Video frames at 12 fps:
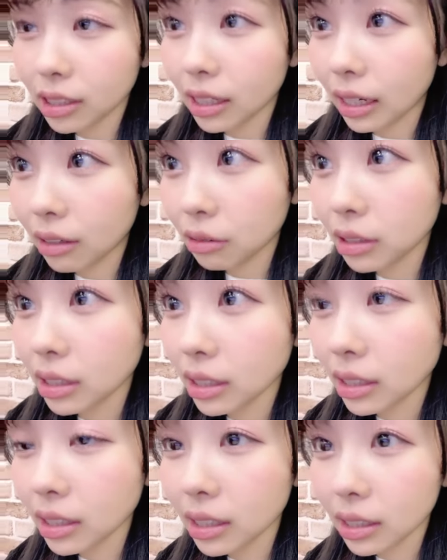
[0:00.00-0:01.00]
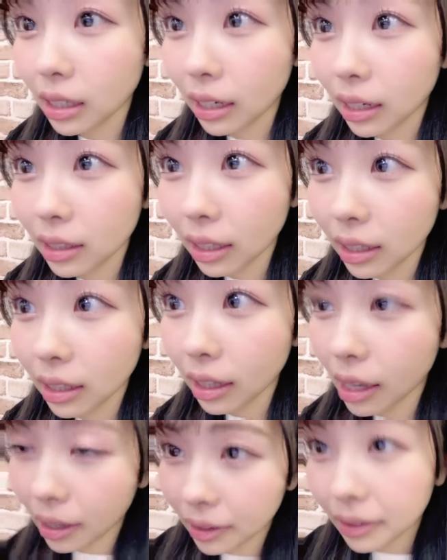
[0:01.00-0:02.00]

しかおししかかたんね